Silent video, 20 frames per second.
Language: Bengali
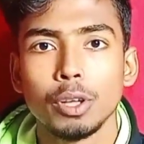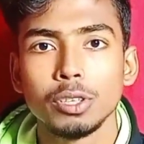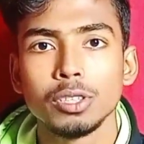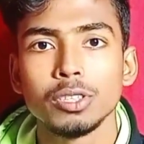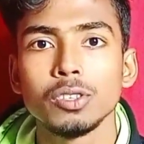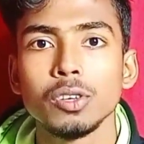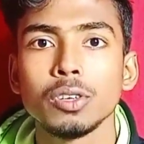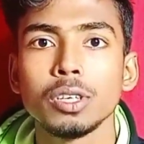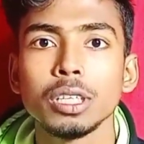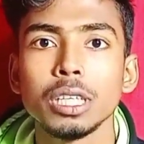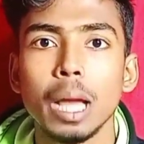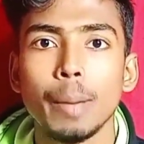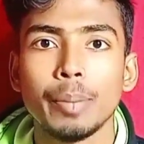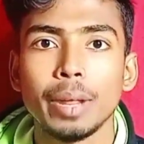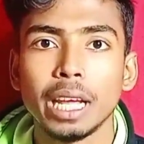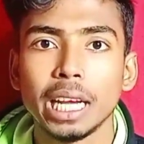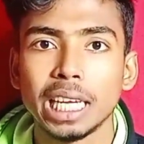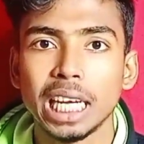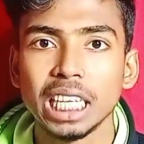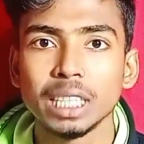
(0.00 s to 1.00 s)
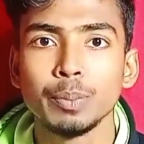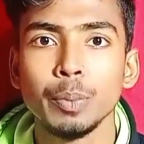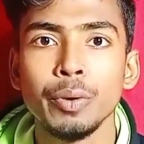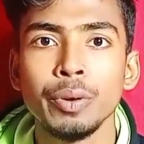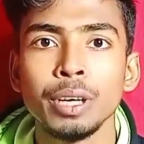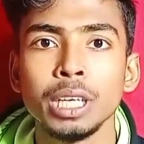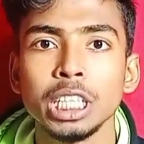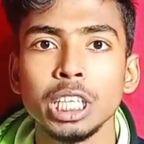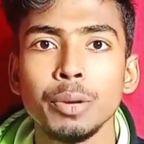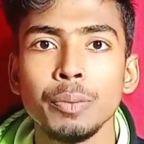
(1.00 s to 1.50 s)
প্রসেসরটিতে আপনারা ক্যাশ
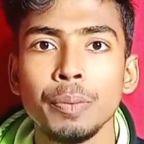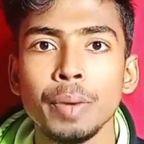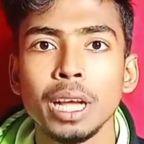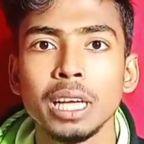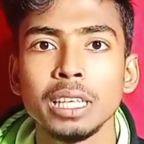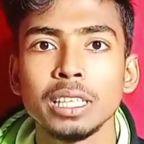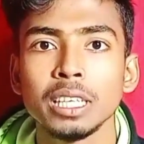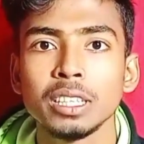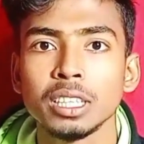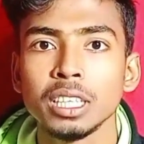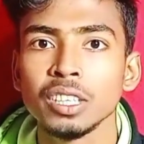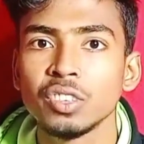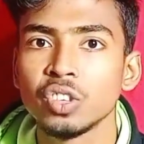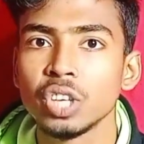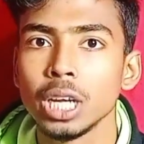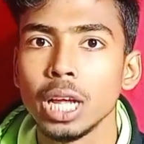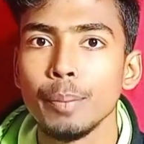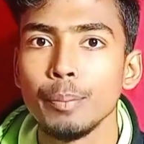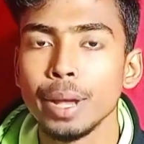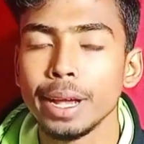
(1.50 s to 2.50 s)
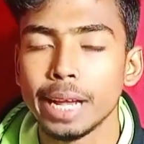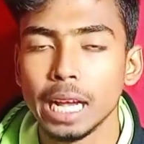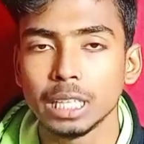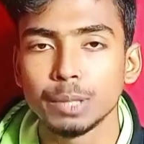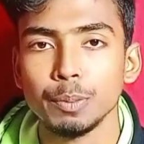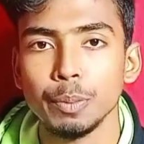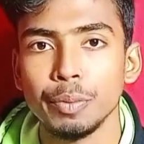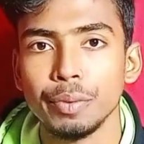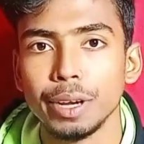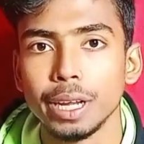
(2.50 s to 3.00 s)
মেমোরি হিসেবে পেয়ে যাচ্ছেন থ্রি এমবি
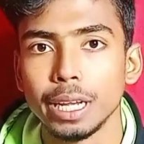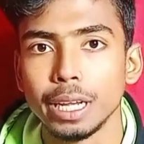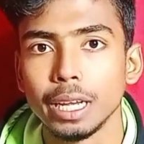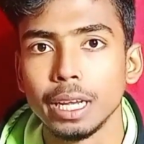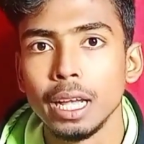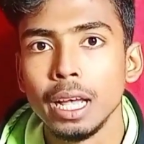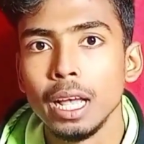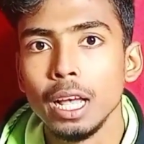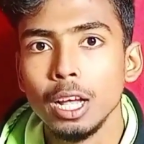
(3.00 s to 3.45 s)
ক্যাশ মেমোরি